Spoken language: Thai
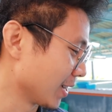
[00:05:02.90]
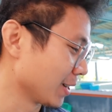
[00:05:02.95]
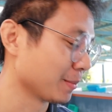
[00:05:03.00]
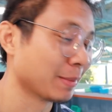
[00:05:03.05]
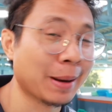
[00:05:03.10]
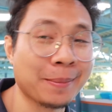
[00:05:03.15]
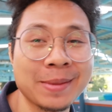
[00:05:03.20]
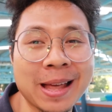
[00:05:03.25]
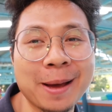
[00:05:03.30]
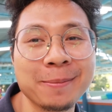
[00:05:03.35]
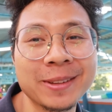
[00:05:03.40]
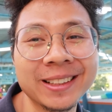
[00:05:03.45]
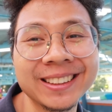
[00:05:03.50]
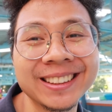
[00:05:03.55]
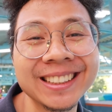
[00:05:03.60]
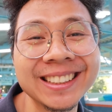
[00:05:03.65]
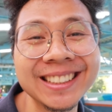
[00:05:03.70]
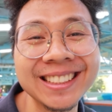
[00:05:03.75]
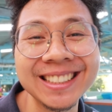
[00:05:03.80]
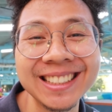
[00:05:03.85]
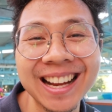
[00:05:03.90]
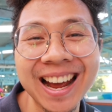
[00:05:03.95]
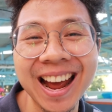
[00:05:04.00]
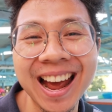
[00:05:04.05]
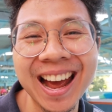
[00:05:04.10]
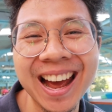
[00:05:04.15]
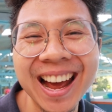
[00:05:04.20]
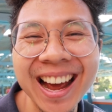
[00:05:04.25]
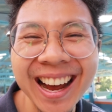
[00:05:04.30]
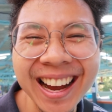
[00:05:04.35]
แบบน้ำตื้นๆนะ
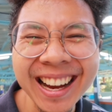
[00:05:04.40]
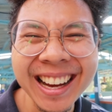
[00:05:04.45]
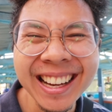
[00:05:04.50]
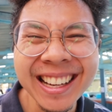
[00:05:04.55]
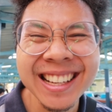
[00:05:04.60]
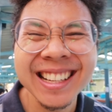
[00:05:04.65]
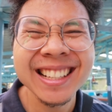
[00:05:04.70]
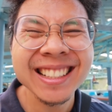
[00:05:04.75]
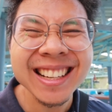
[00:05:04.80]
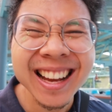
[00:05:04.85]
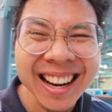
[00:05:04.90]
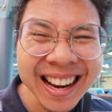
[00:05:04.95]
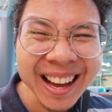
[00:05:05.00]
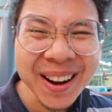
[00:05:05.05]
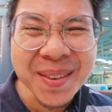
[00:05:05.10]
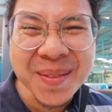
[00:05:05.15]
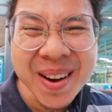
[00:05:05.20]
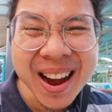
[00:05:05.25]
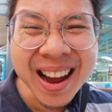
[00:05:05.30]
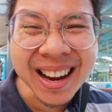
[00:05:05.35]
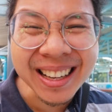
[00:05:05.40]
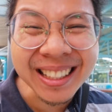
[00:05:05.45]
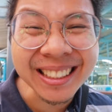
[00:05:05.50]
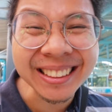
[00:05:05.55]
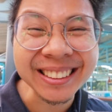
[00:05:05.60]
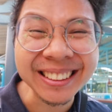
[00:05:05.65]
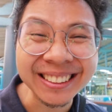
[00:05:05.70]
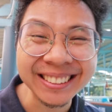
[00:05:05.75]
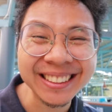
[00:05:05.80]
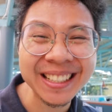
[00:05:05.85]
น่ารักมากเลย
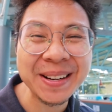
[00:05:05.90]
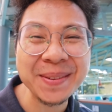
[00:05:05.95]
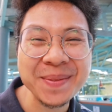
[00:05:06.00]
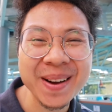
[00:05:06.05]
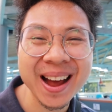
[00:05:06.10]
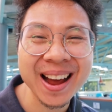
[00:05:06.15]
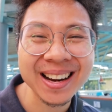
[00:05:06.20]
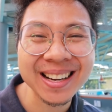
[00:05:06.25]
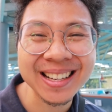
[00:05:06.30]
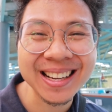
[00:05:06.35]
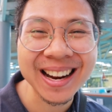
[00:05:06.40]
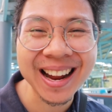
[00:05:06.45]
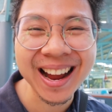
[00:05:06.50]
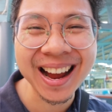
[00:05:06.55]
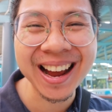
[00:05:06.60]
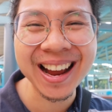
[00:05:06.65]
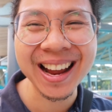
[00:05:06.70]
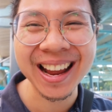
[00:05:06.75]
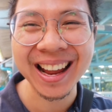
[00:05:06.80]
ตื่นเต้นมากเลยนะฮะ